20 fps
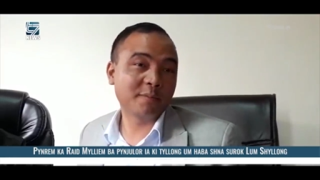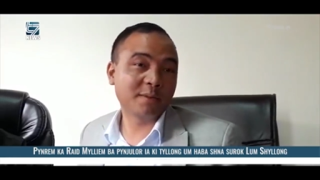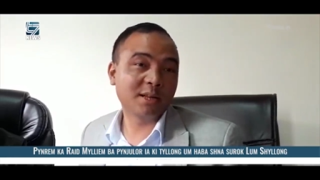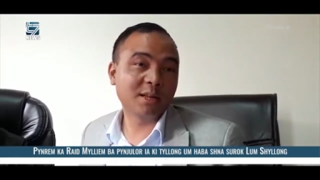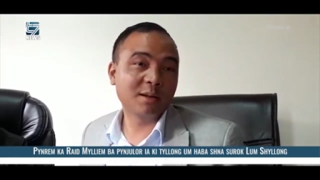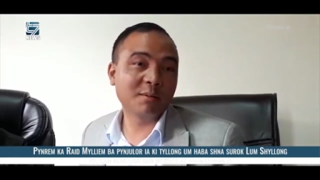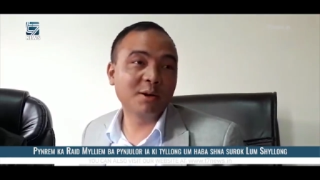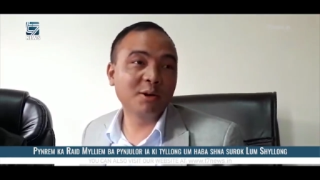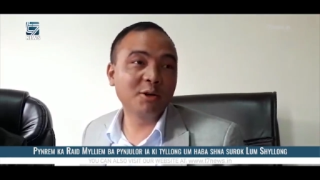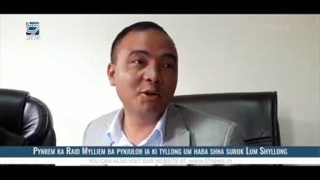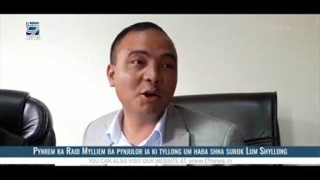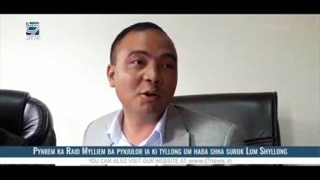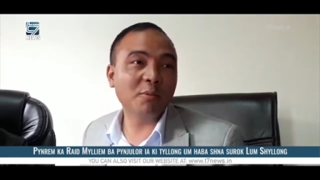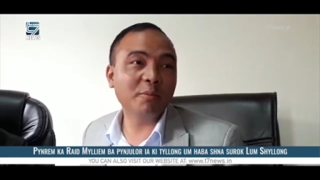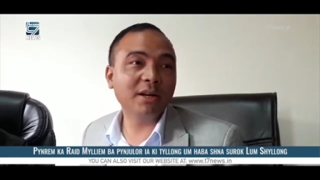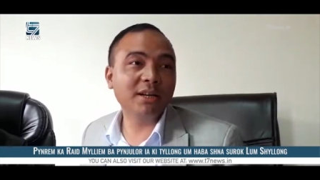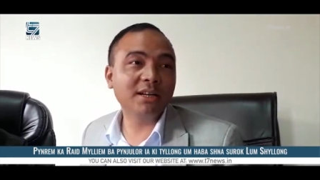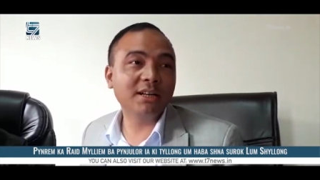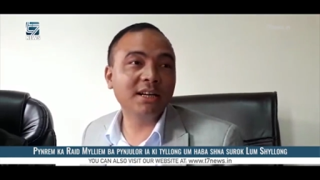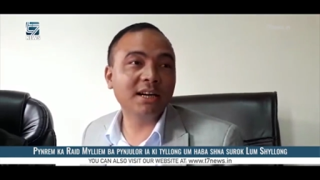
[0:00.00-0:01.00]
namang yo
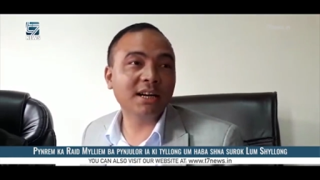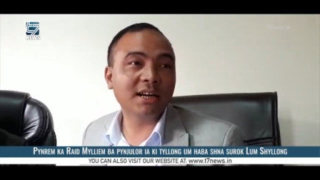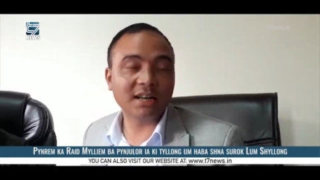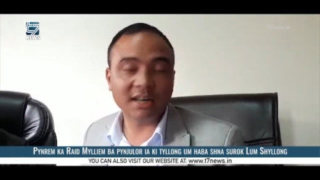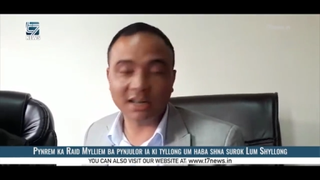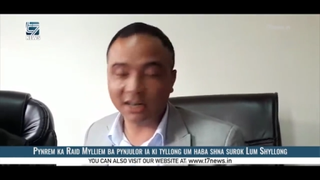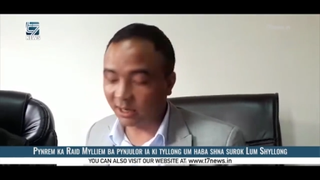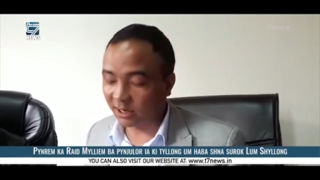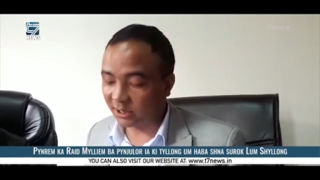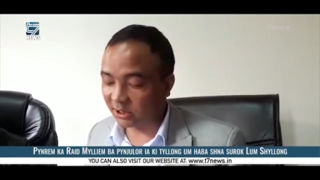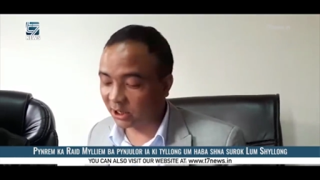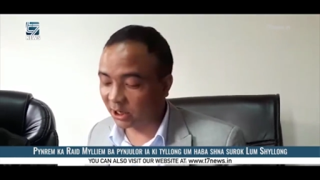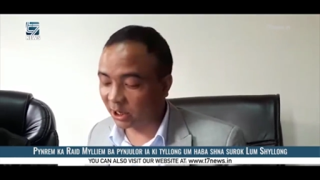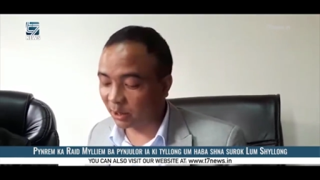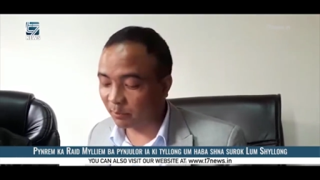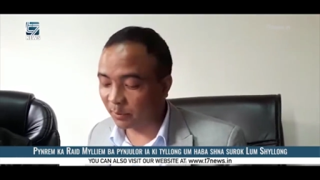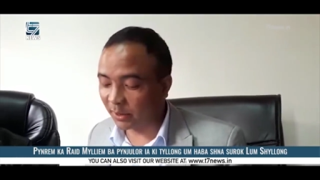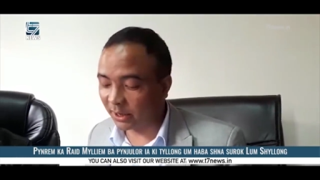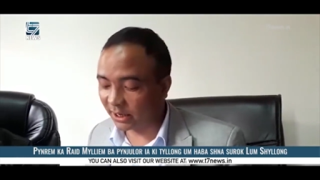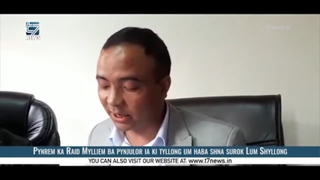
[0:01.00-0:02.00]
be ya ka
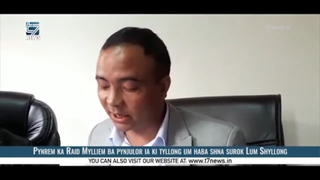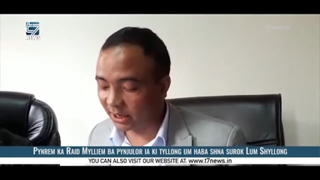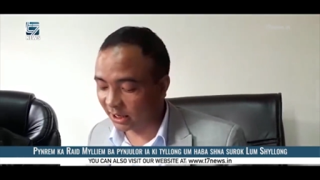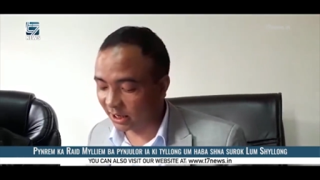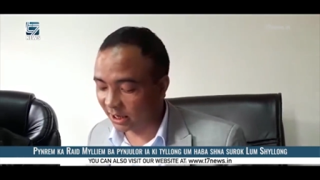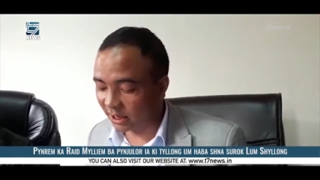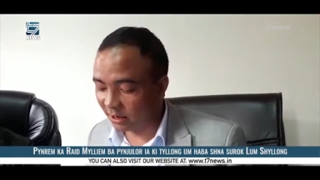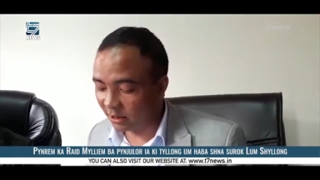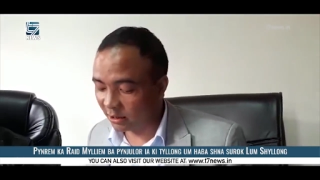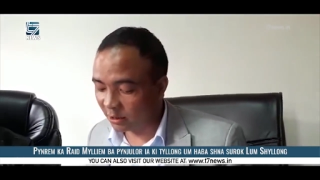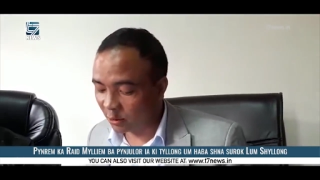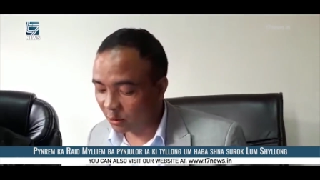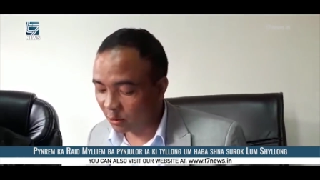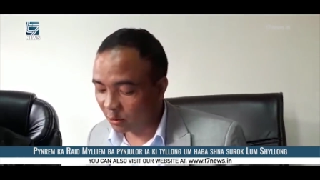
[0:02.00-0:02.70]
jikerpat naka